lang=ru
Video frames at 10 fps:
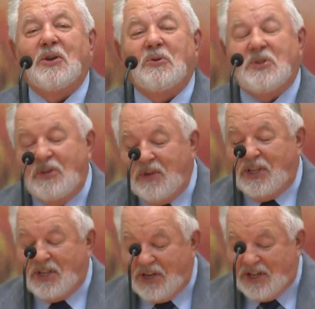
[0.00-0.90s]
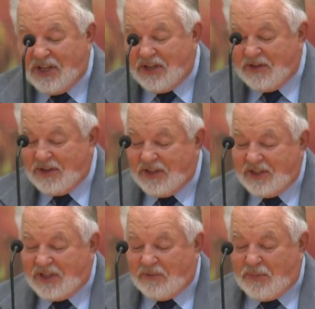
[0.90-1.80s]
удивительные
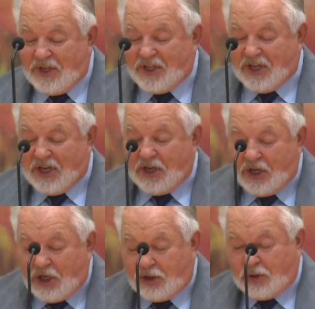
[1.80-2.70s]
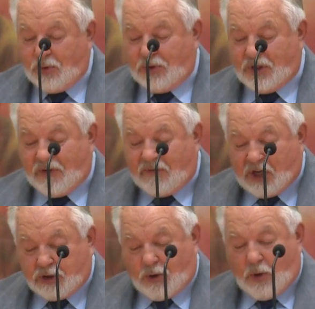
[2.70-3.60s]
события. Иисус
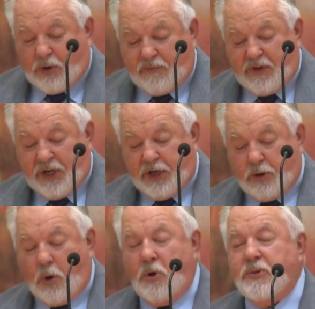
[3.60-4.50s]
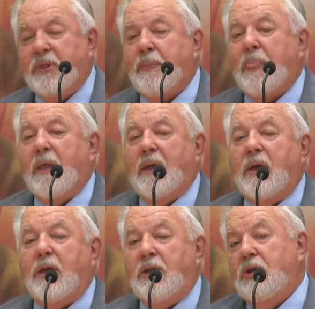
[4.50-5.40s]
вошел в Иерихон,
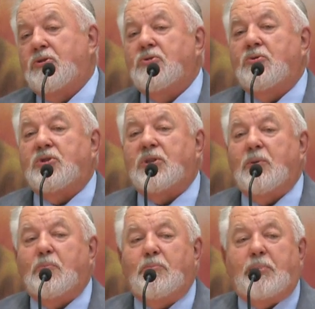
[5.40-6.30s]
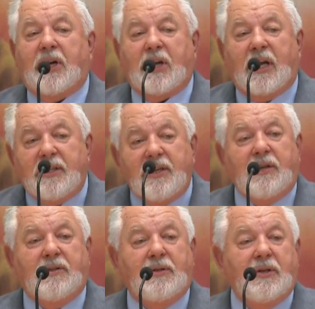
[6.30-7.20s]
Иисус
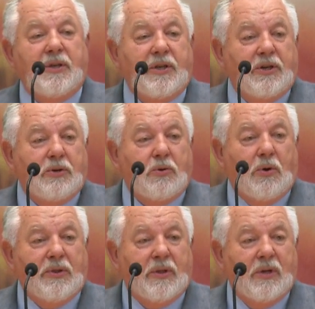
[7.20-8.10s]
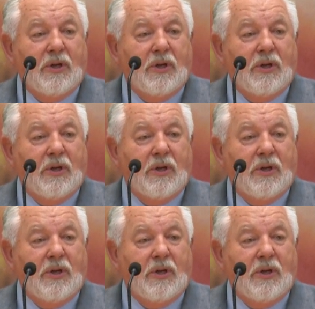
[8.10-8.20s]
проходил Иерихон.